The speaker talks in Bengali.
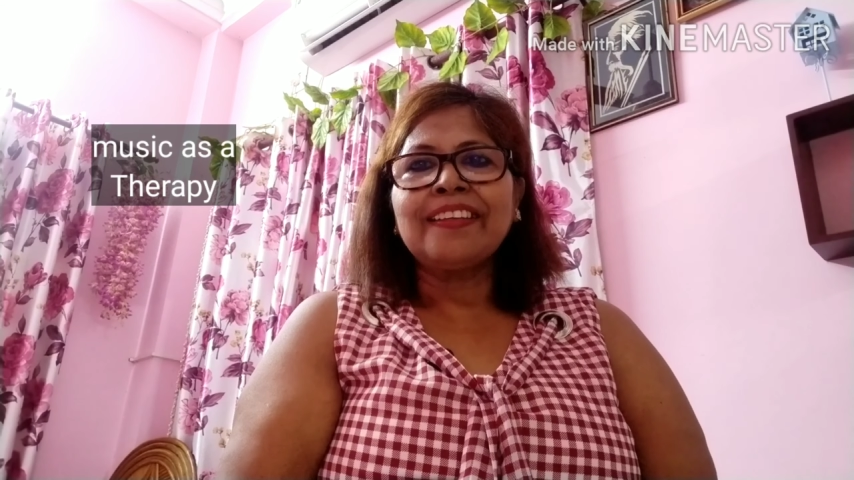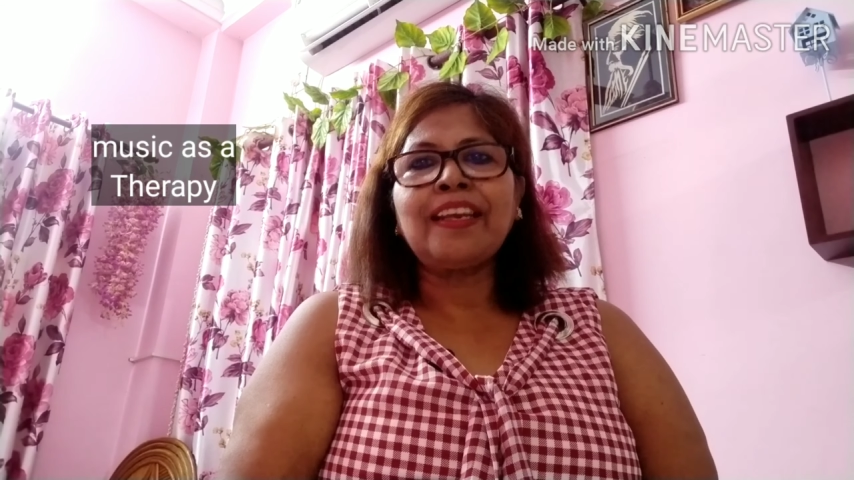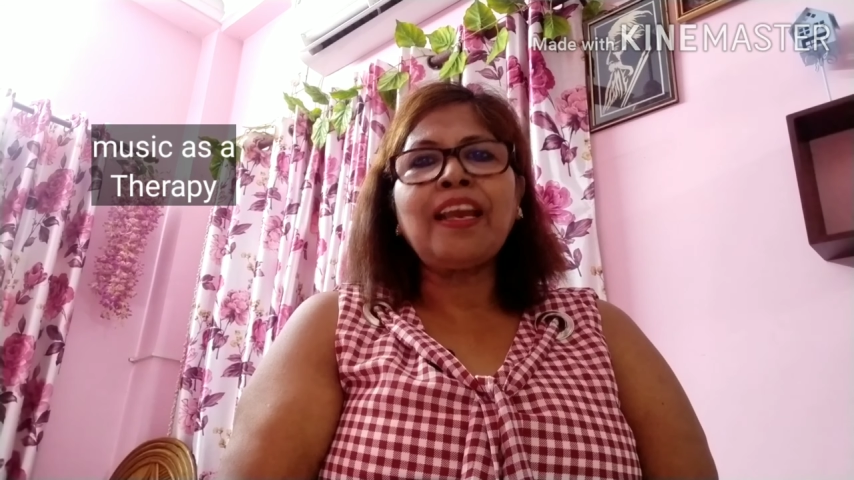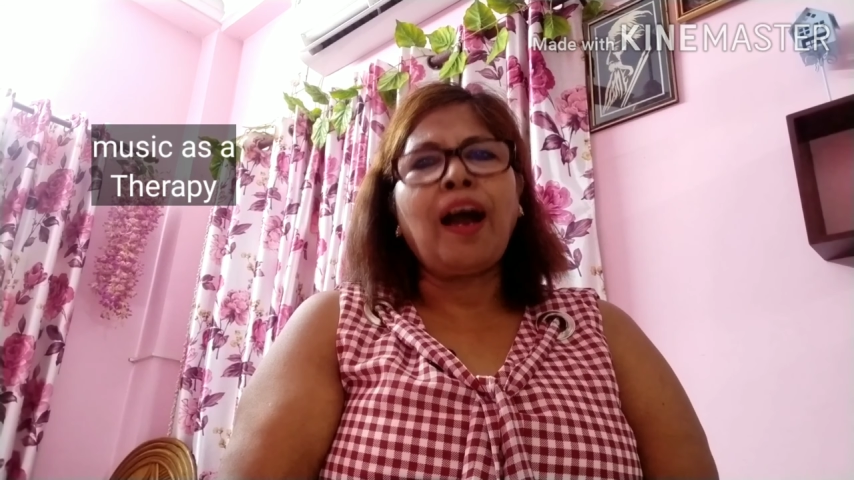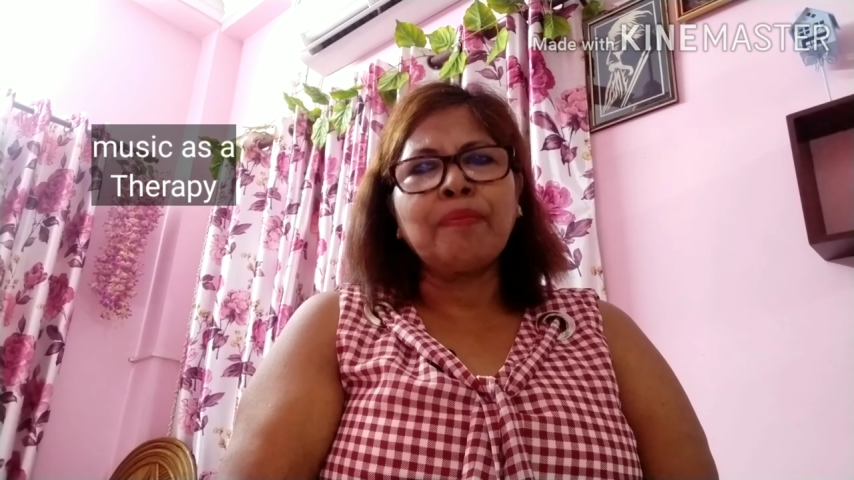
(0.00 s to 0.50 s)

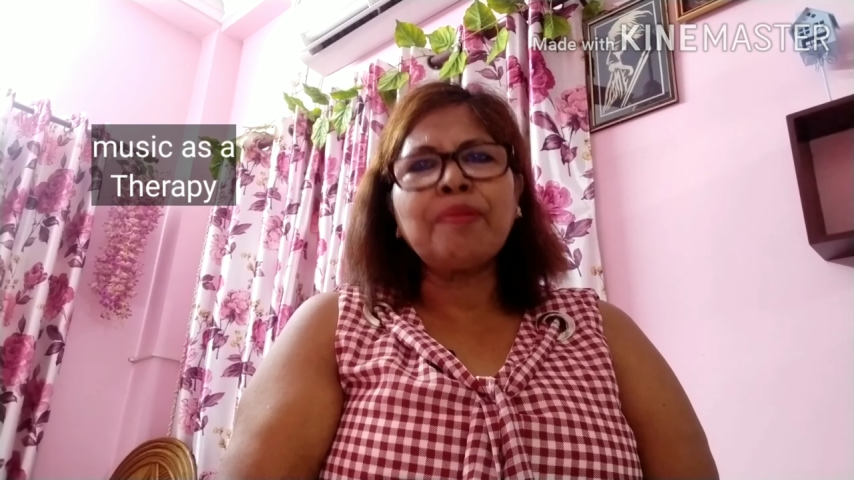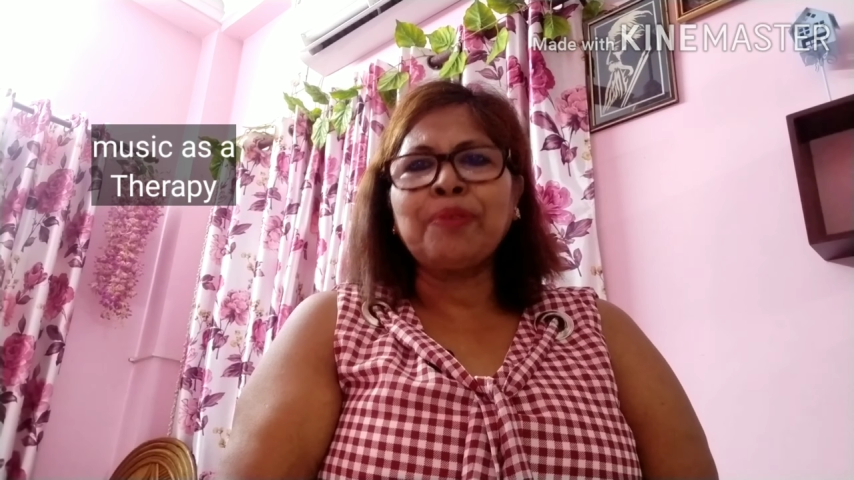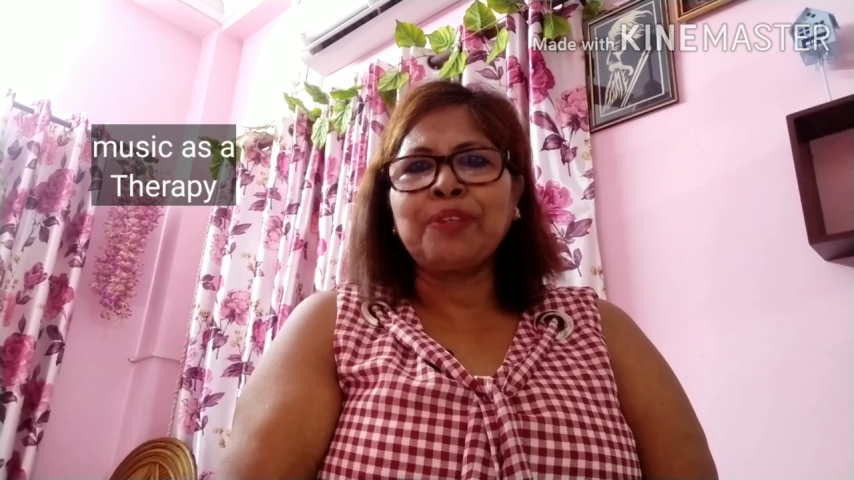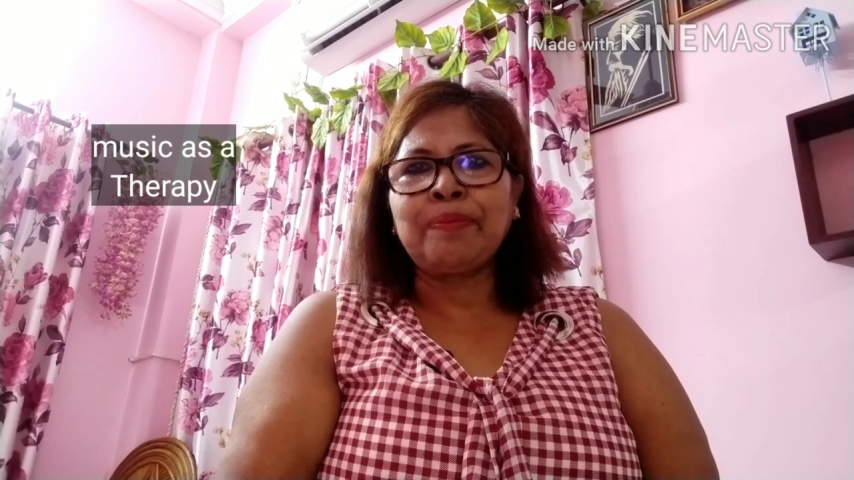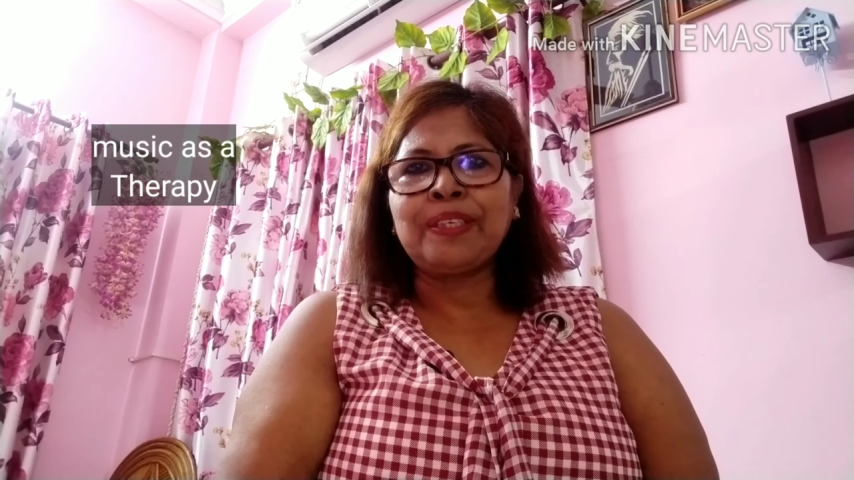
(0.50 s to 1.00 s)
তাহলে আমি
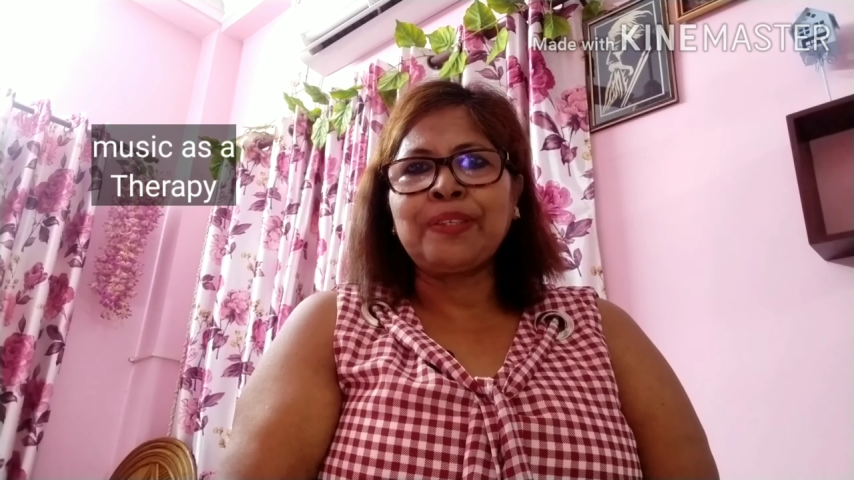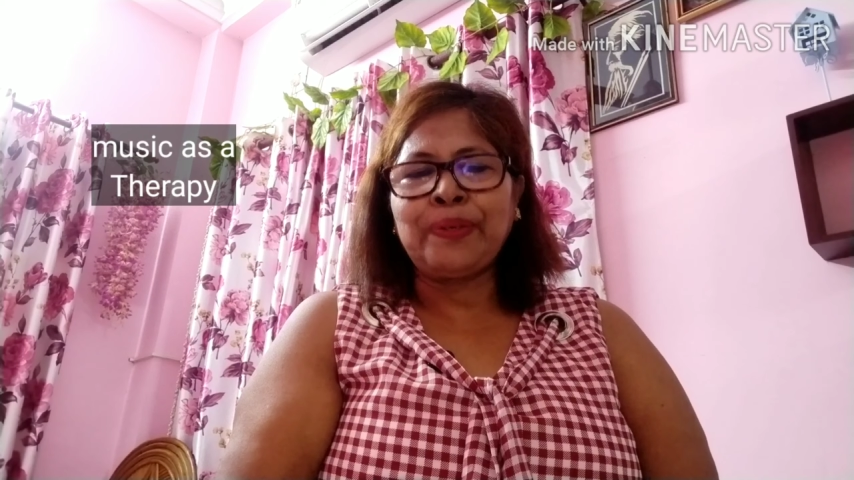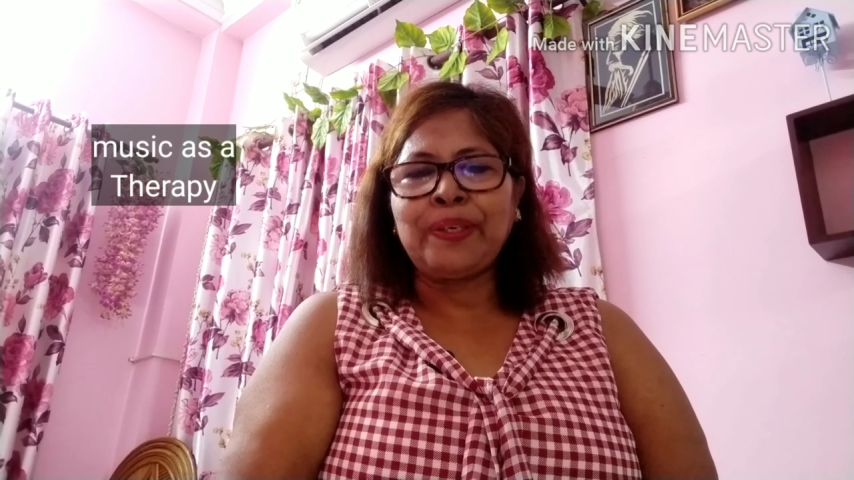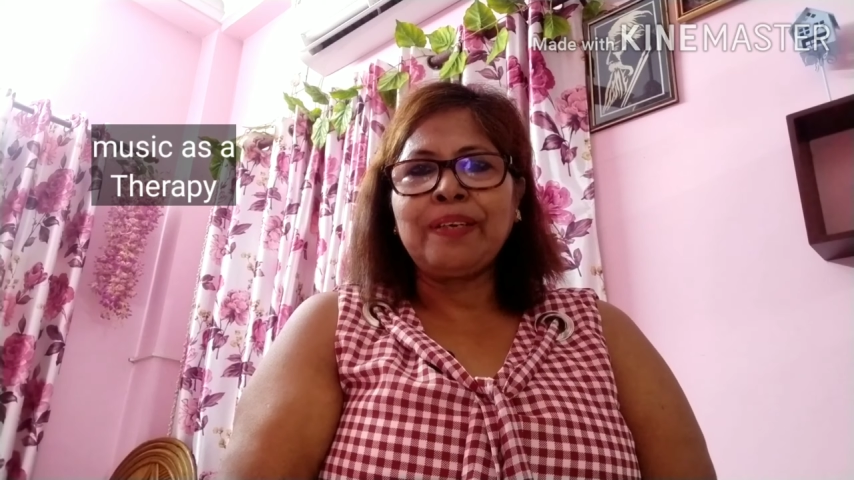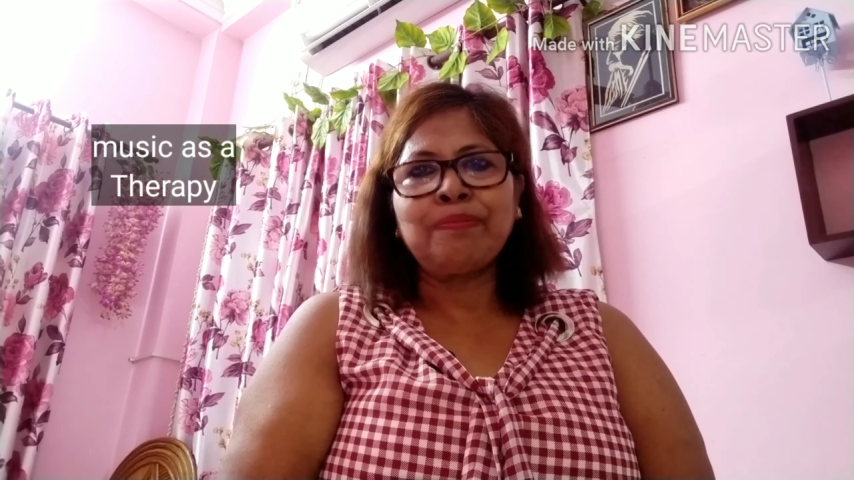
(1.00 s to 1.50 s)
মোটিভেট হই